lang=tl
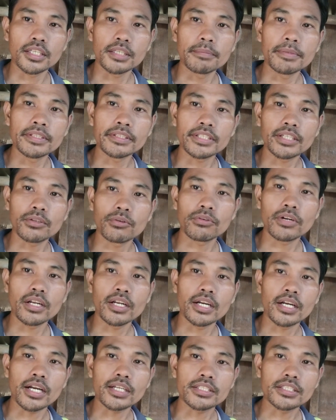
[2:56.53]
ibinta ko na
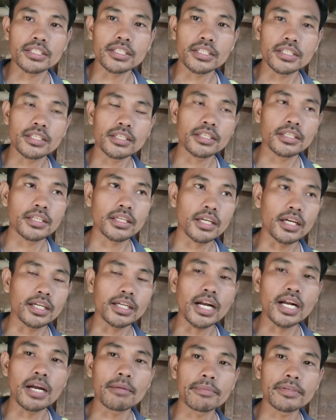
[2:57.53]
lang kasi
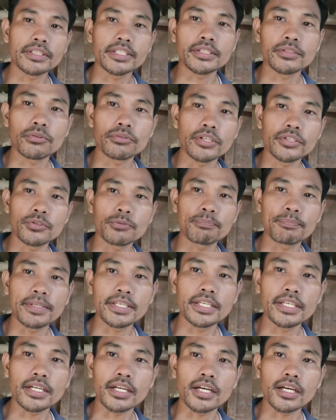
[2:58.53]
gagamitin ko din yung
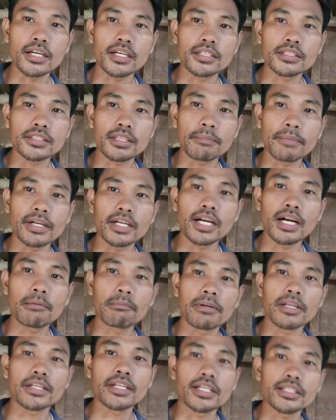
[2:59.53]
pera sa
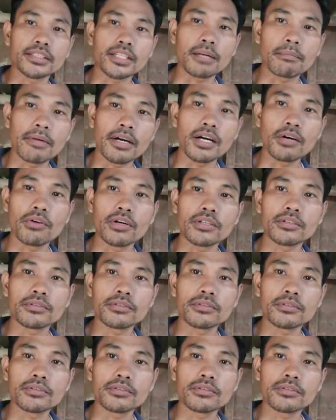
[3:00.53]
pag-apply ng trabaho